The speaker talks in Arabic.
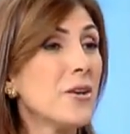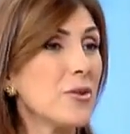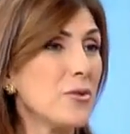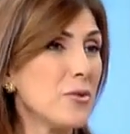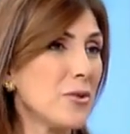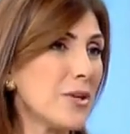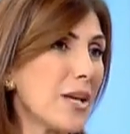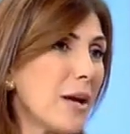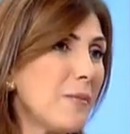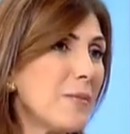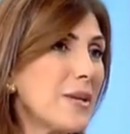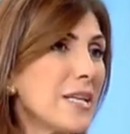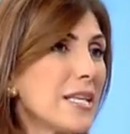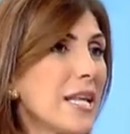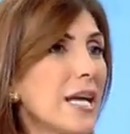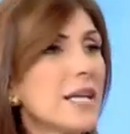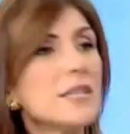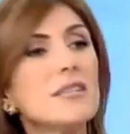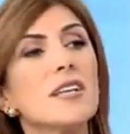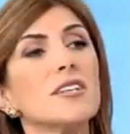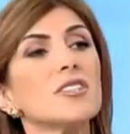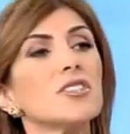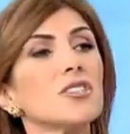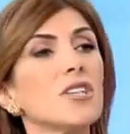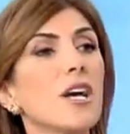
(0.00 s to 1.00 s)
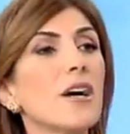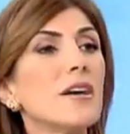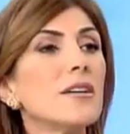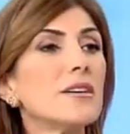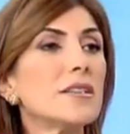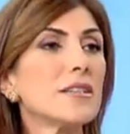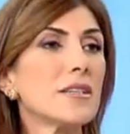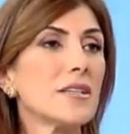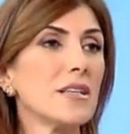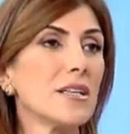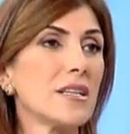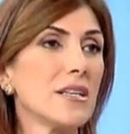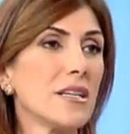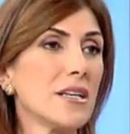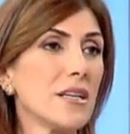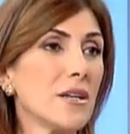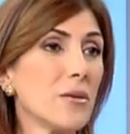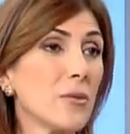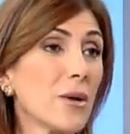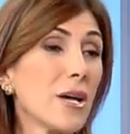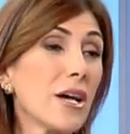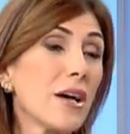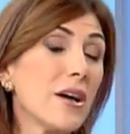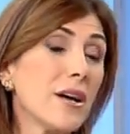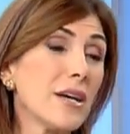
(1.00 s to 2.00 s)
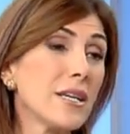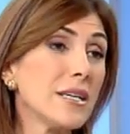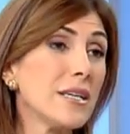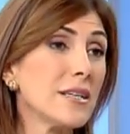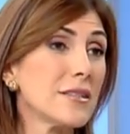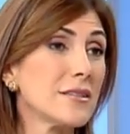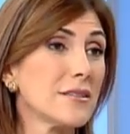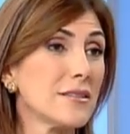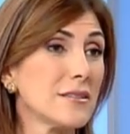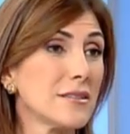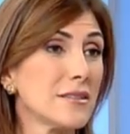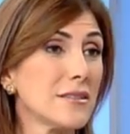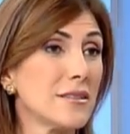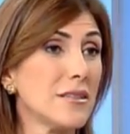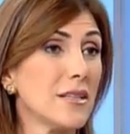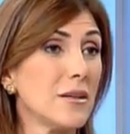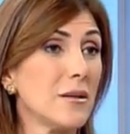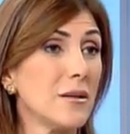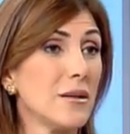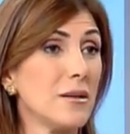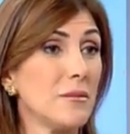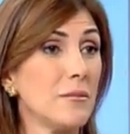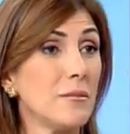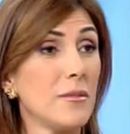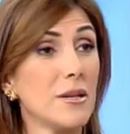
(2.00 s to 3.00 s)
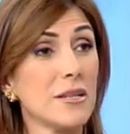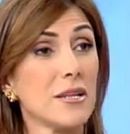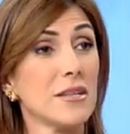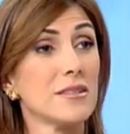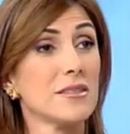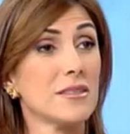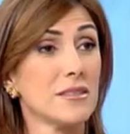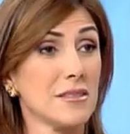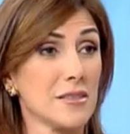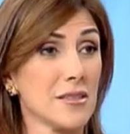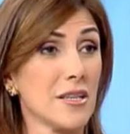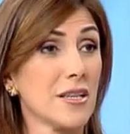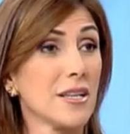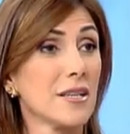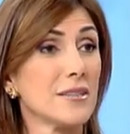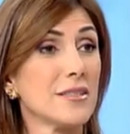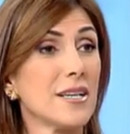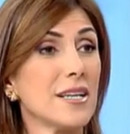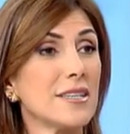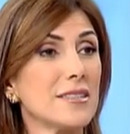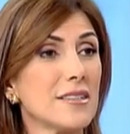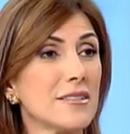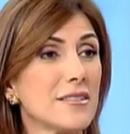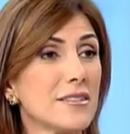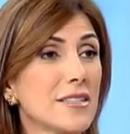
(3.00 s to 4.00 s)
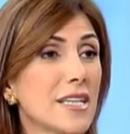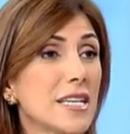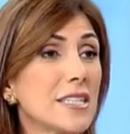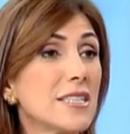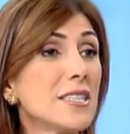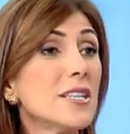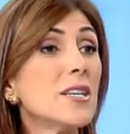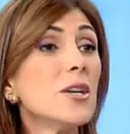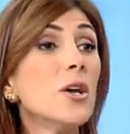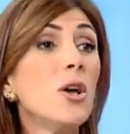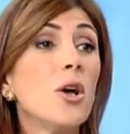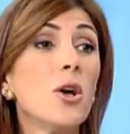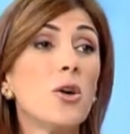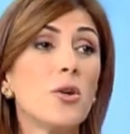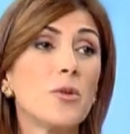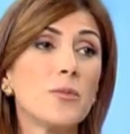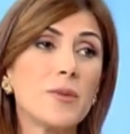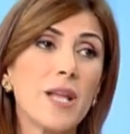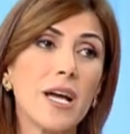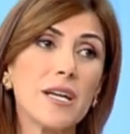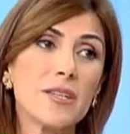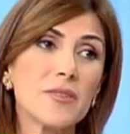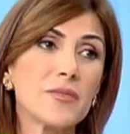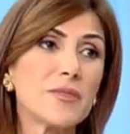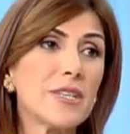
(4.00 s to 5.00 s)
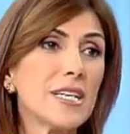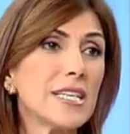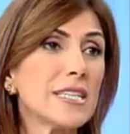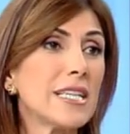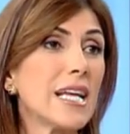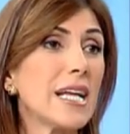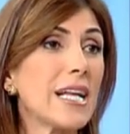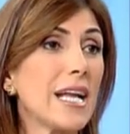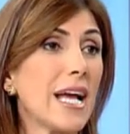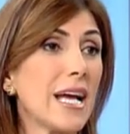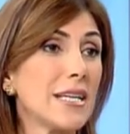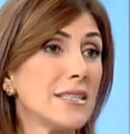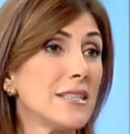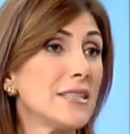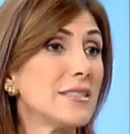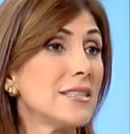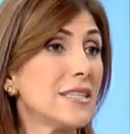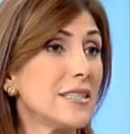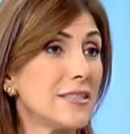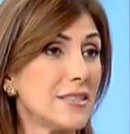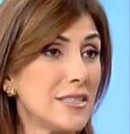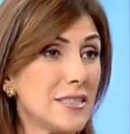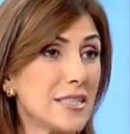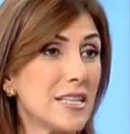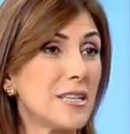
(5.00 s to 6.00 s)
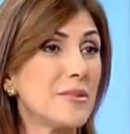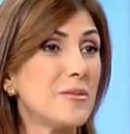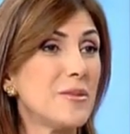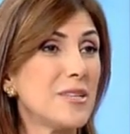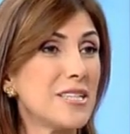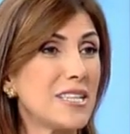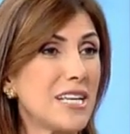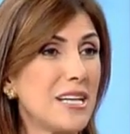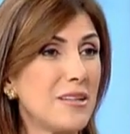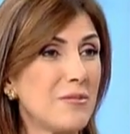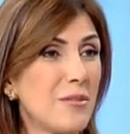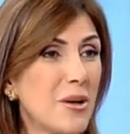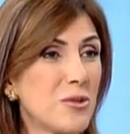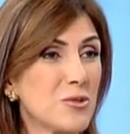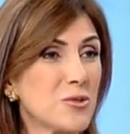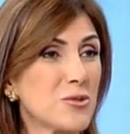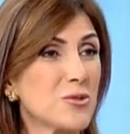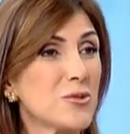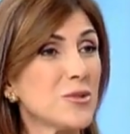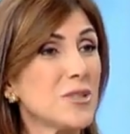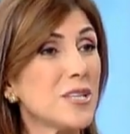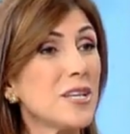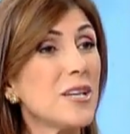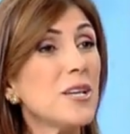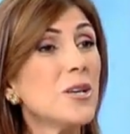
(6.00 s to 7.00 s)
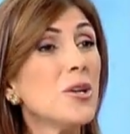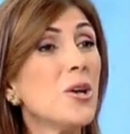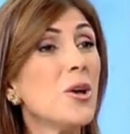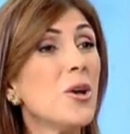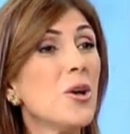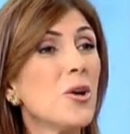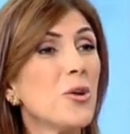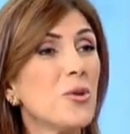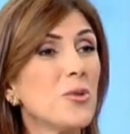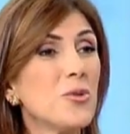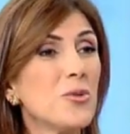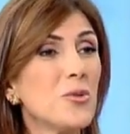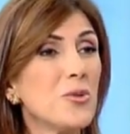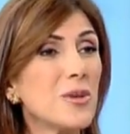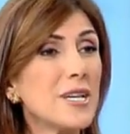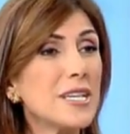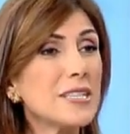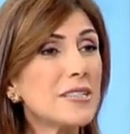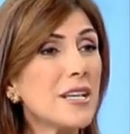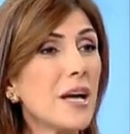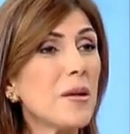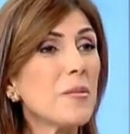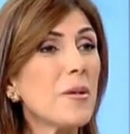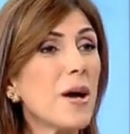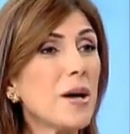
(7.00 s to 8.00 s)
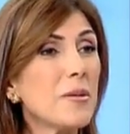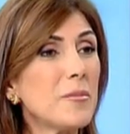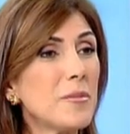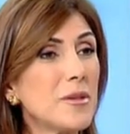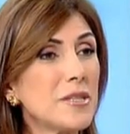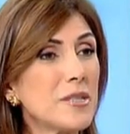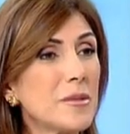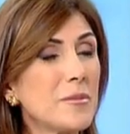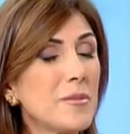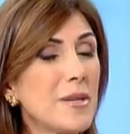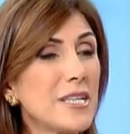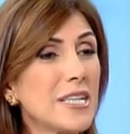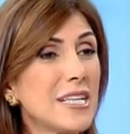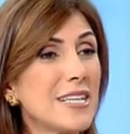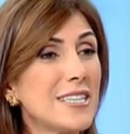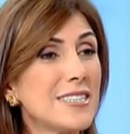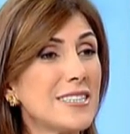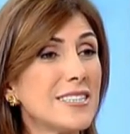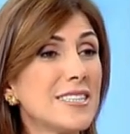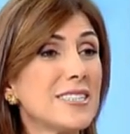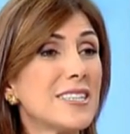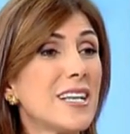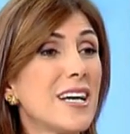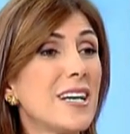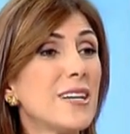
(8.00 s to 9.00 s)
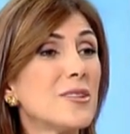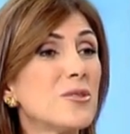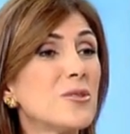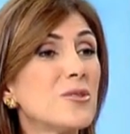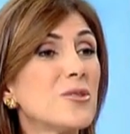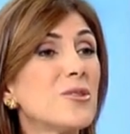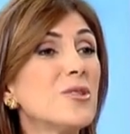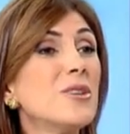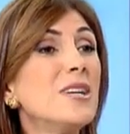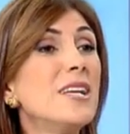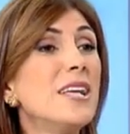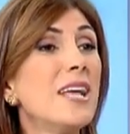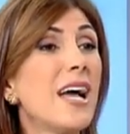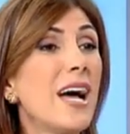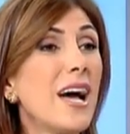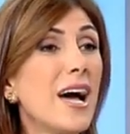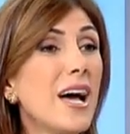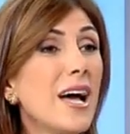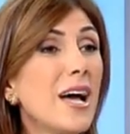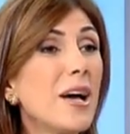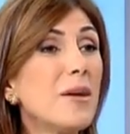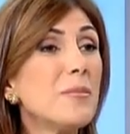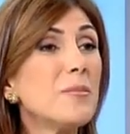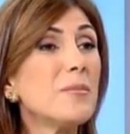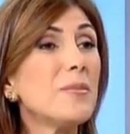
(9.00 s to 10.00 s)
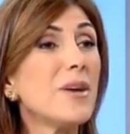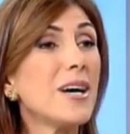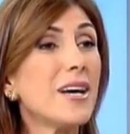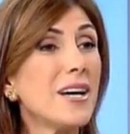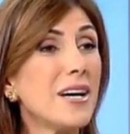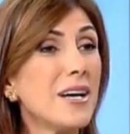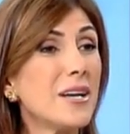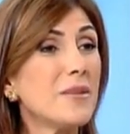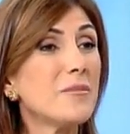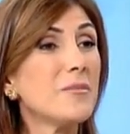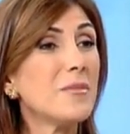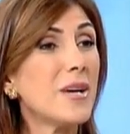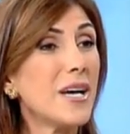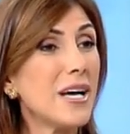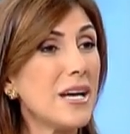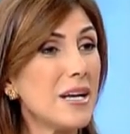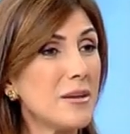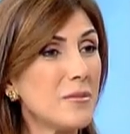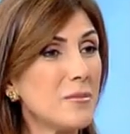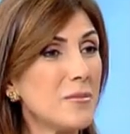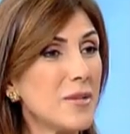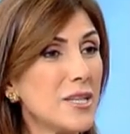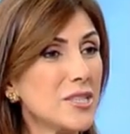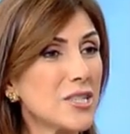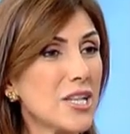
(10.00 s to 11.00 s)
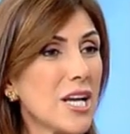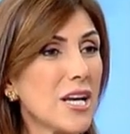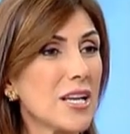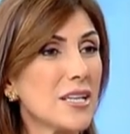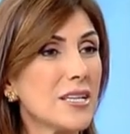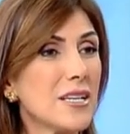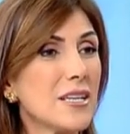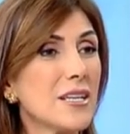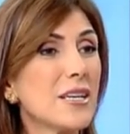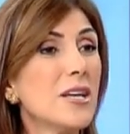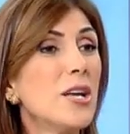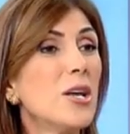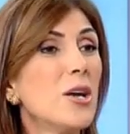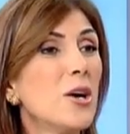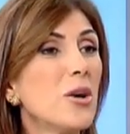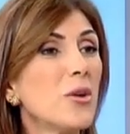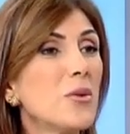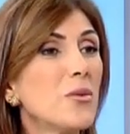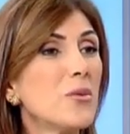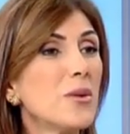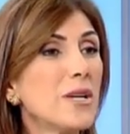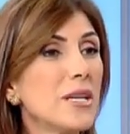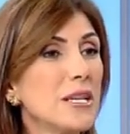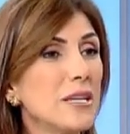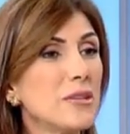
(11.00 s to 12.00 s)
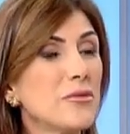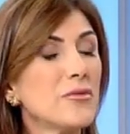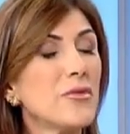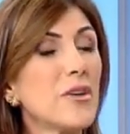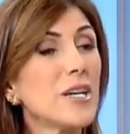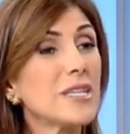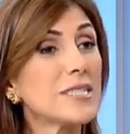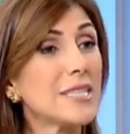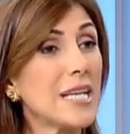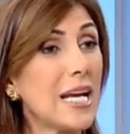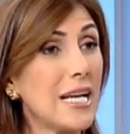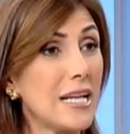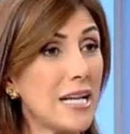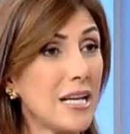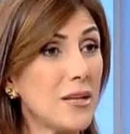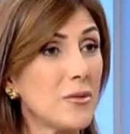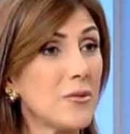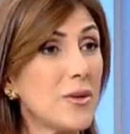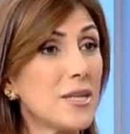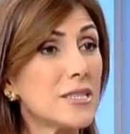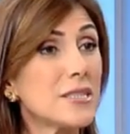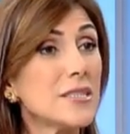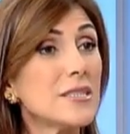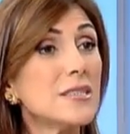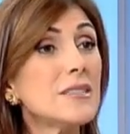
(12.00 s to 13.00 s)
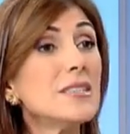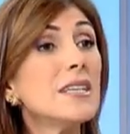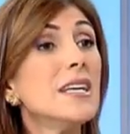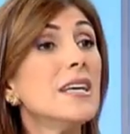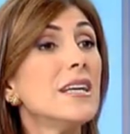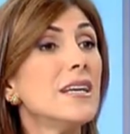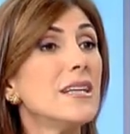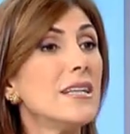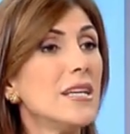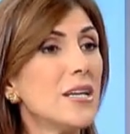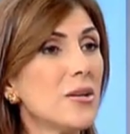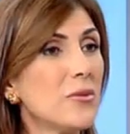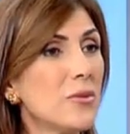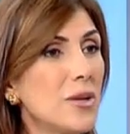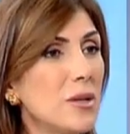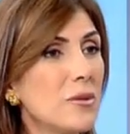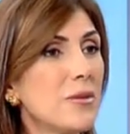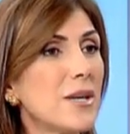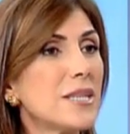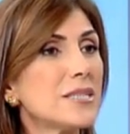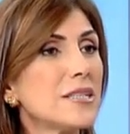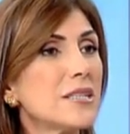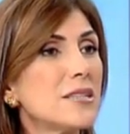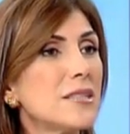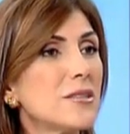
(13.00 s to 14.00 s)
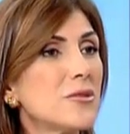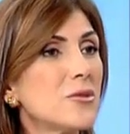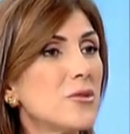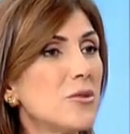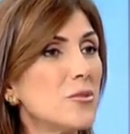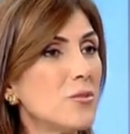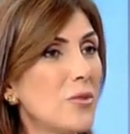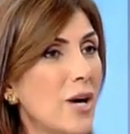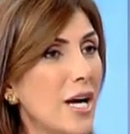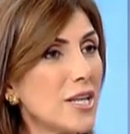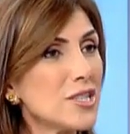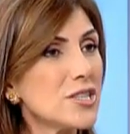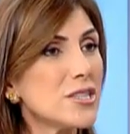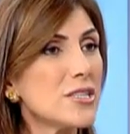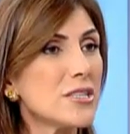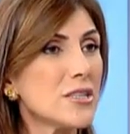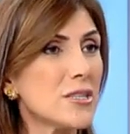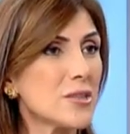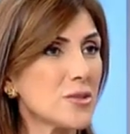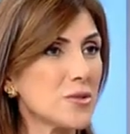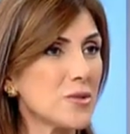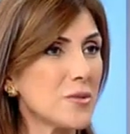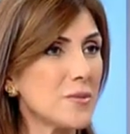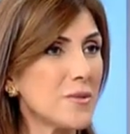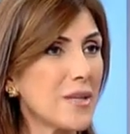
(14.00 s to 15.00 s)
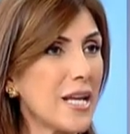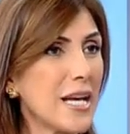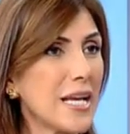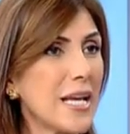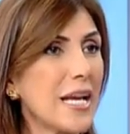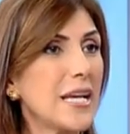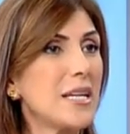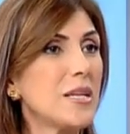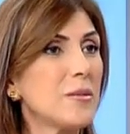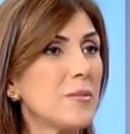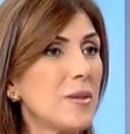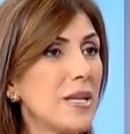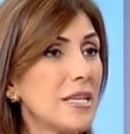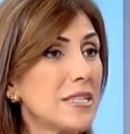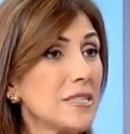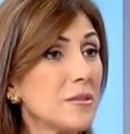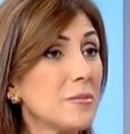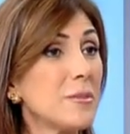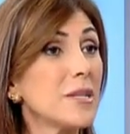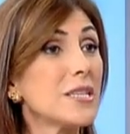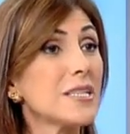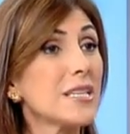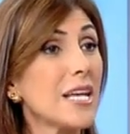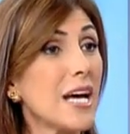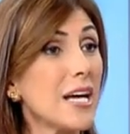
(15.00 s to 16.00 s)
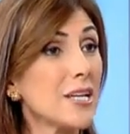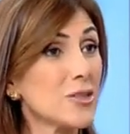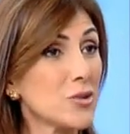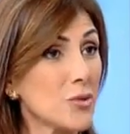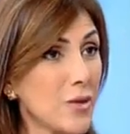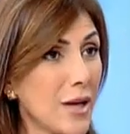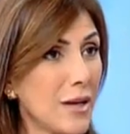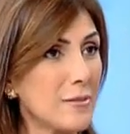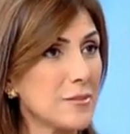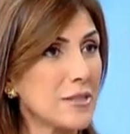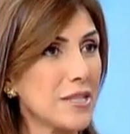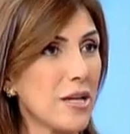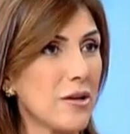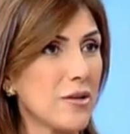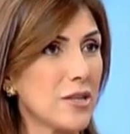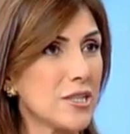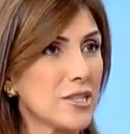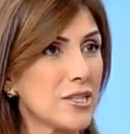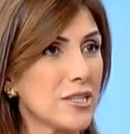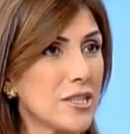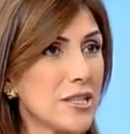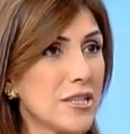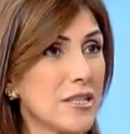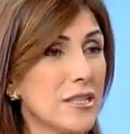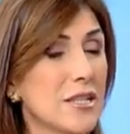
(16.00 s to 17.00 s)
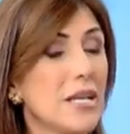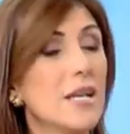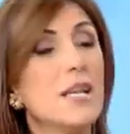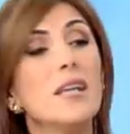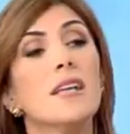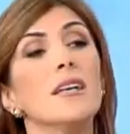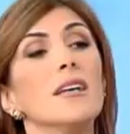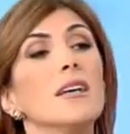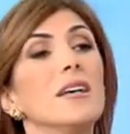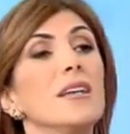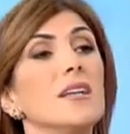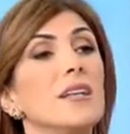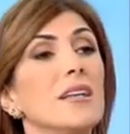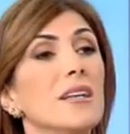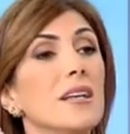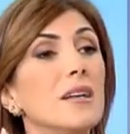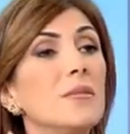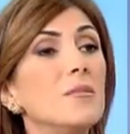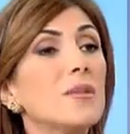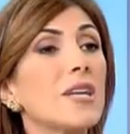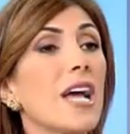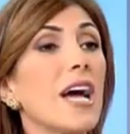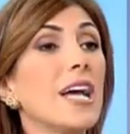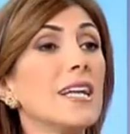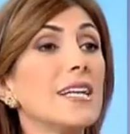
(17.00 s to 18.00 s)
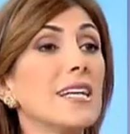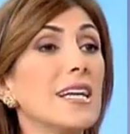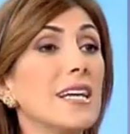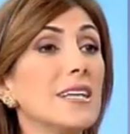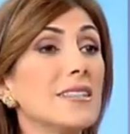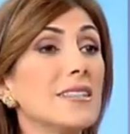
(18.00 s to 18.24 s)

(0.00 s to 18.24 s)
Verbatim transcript: وكمان هذا الشهر الوقايه ضد مرض سرطان الثدي وبنعرف نحن الاعداد كثير كبيره الموجوده وكنت عم خبر امبارح تينا انه اهم اهم اهم شغله هو الحفاظ على الوزن نعم. اللي هو الوزن يكون مؤشر السمنه يعني بين 18 و25 الامراه اللي